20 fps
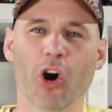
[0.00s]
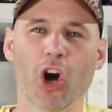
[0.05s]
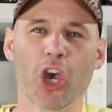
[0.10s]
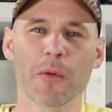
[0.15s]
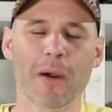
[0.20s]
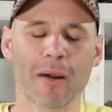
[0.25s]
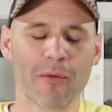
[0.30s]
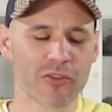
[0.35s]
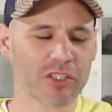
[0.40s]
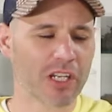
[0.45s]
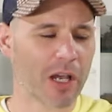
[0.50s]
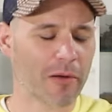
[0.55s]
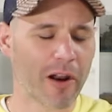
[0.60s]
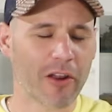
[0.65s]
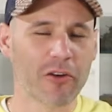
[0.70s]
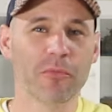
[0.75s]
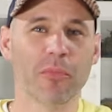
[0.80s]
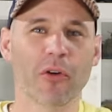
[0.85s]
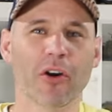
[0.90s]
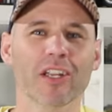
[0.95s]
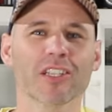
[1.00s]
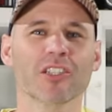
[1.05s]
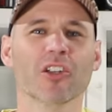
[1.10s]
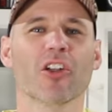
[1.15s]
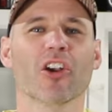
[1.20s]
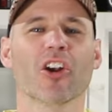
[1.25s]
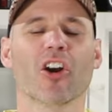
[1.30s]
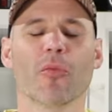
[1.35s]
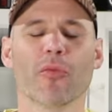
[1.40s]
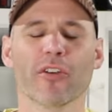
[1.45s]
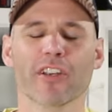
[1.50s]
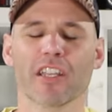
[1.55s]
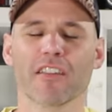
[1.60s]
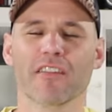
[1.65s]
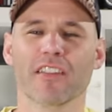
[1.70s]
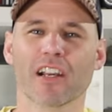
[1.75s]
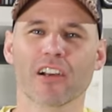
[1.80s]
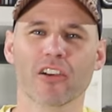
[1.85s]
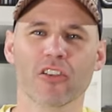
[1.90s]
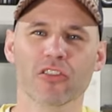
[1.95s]
Hoy vamos a hablar un poquito de cómo
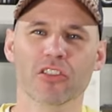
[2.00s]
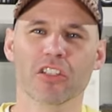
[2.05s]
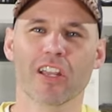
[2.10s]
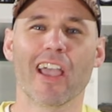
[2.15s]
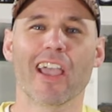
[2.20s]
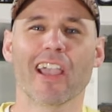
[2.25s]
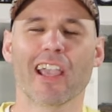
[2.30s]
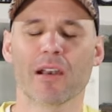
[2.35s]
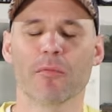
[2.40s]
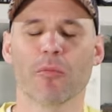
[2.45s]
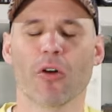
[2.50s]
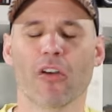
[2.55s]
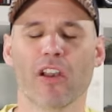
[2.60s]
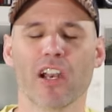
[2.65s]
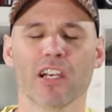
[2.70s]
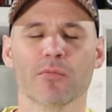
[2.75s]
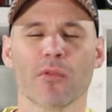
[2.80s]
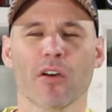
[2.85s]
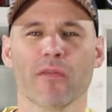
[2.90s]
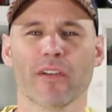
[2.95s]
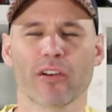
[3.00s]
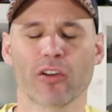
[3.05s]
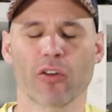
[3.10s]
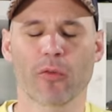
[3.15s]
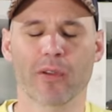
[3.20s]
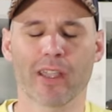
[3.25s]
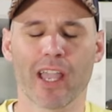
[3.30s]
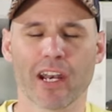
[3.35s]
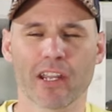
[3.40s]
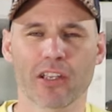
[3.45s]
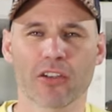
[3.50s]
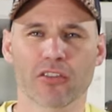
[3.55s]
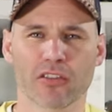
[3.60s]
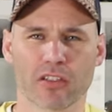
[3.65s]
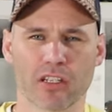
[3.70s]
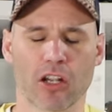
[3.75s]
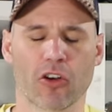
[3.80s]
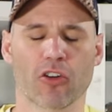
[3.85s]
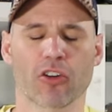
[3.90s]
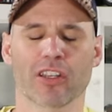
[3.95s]
iniciarnos en el modelismo ferroviario Si
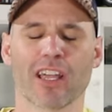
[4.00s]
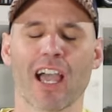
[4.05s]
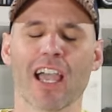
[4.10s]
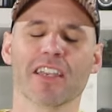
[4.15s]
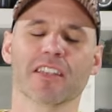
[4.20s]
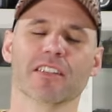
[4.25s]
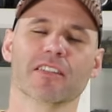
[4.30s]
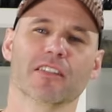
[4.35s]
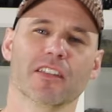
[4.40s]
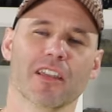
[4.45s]
os acordáis,